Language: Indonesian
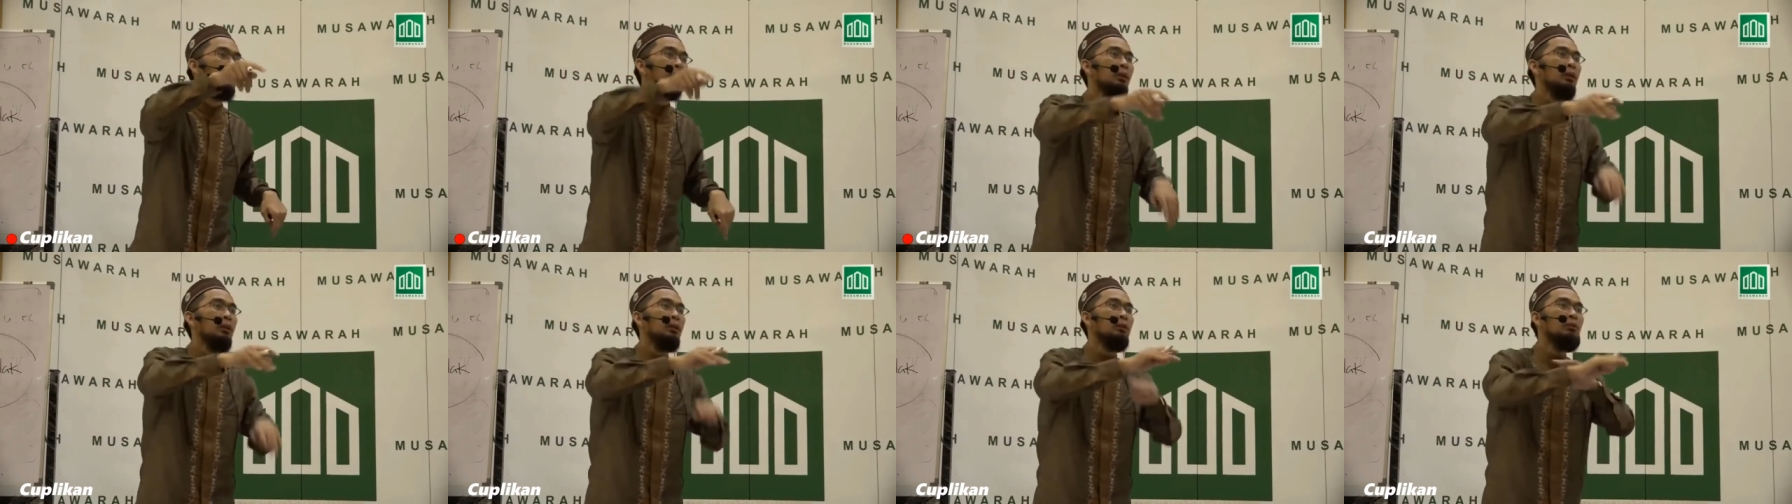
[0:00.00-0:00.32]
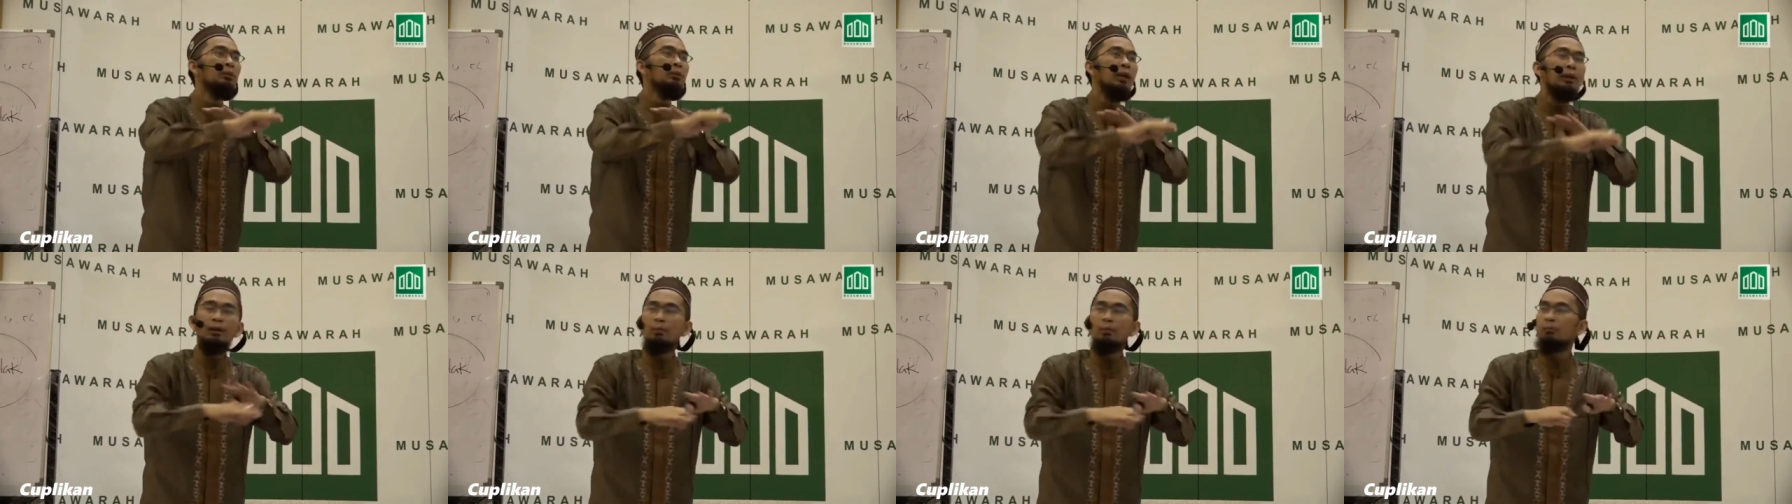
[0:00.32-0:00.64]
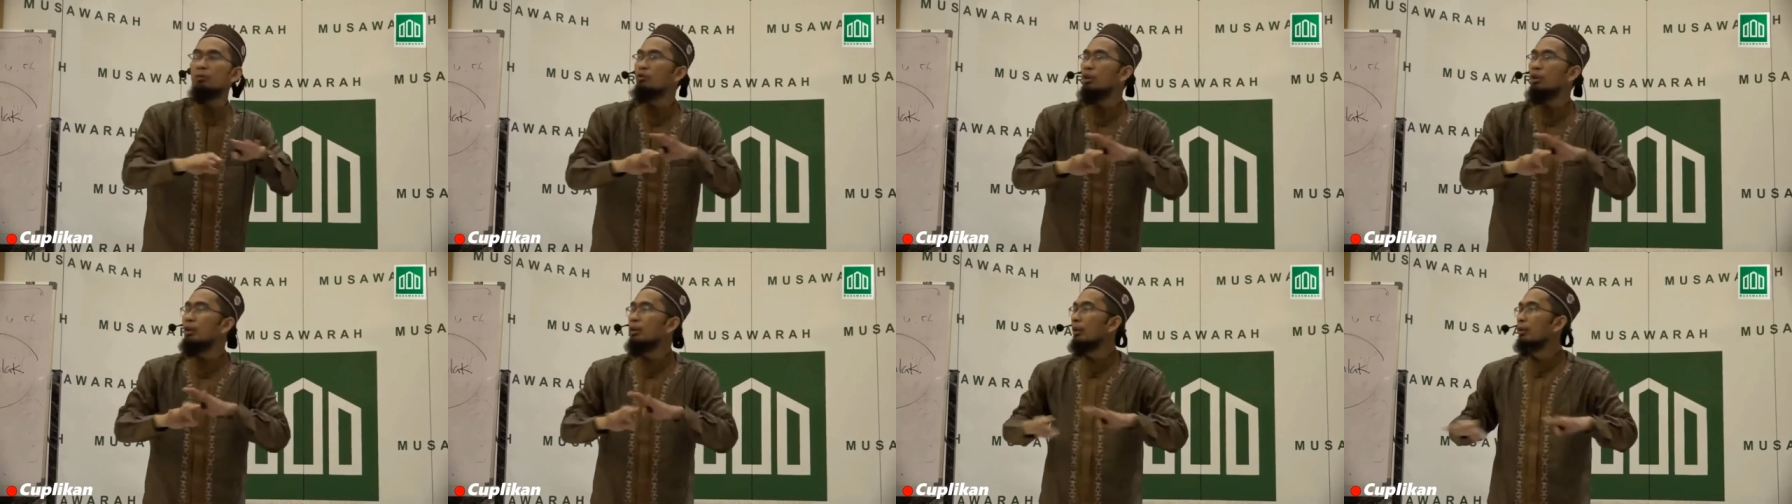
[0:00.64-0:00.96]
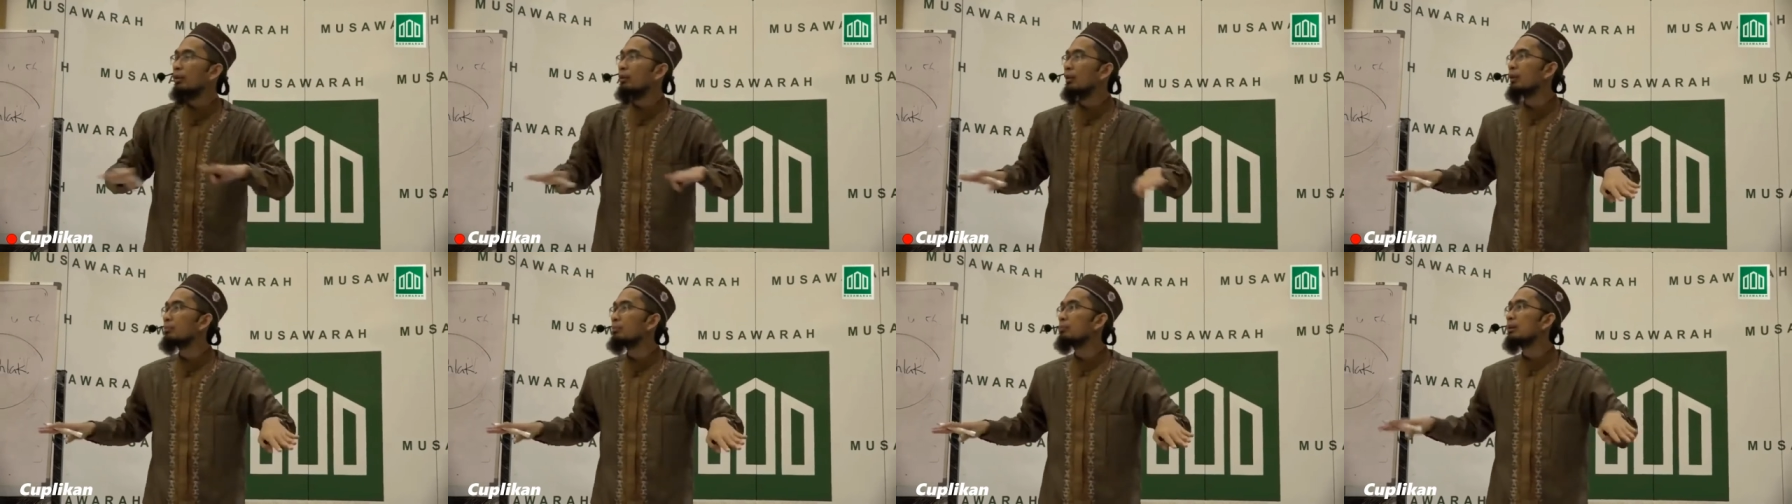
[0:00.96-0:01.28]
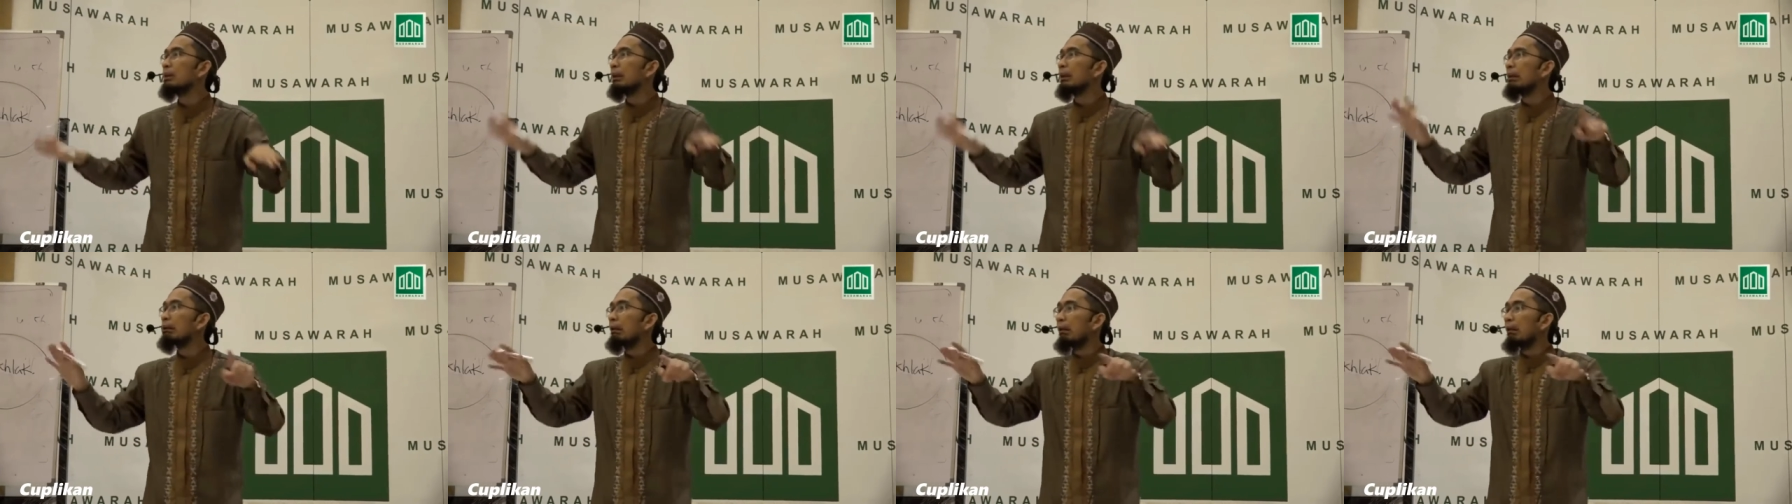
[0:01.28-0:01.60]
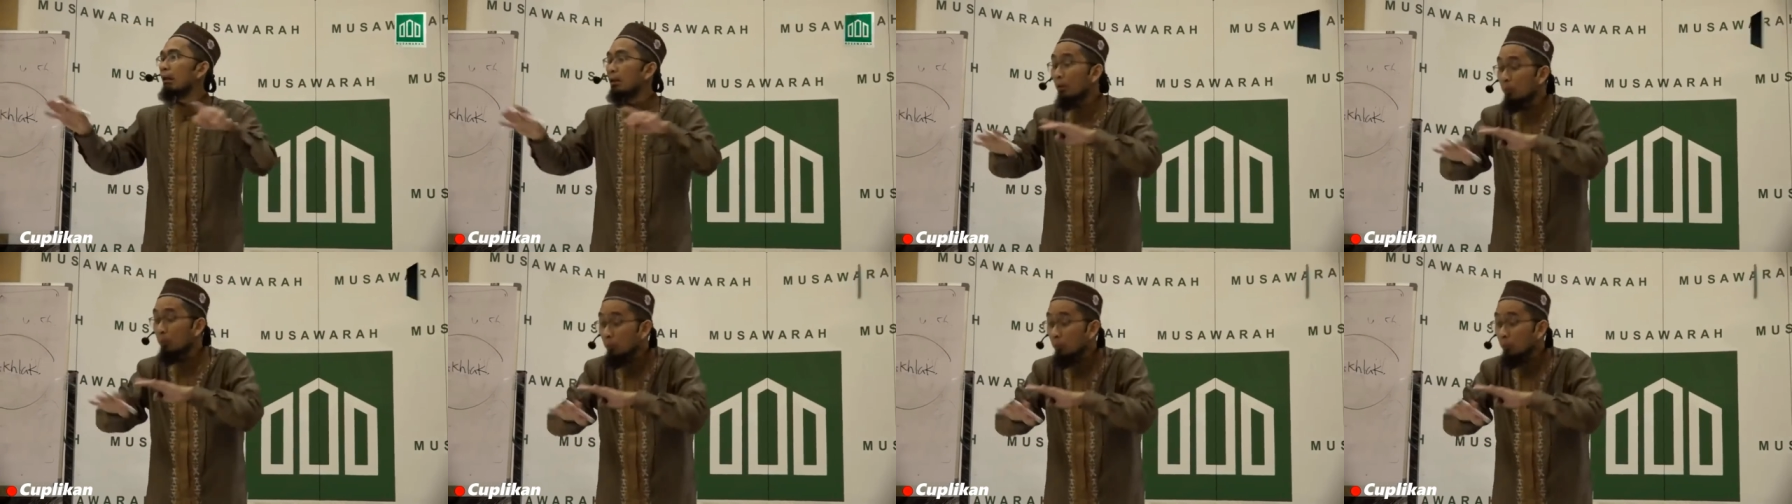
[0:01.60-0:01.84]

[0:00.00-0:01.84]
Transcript: Itulah yang menjadikan Nabi kadang-kadang